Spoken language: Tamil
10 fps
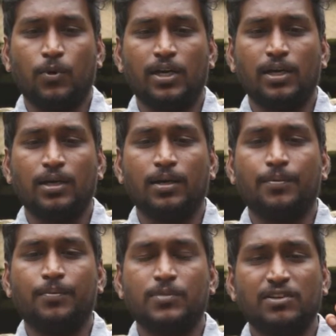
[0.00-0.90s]
ஒரு
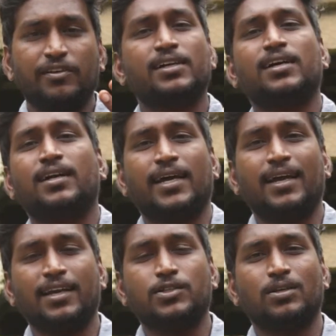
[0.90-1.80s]
சிவகங்கா
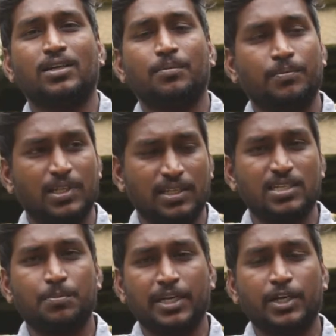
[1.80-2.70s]
டேங்க்குன்னு சொல்லிட்டு
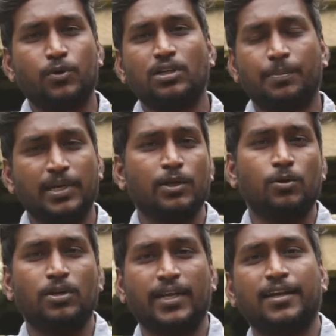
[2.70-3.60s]
தஞ்சை பெரிய கோயிலுக்கு பின்னாடி
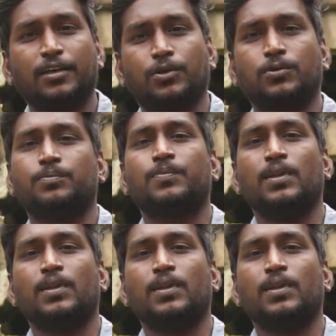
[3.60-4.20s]
ஒரு டேங்க் இருக்கும்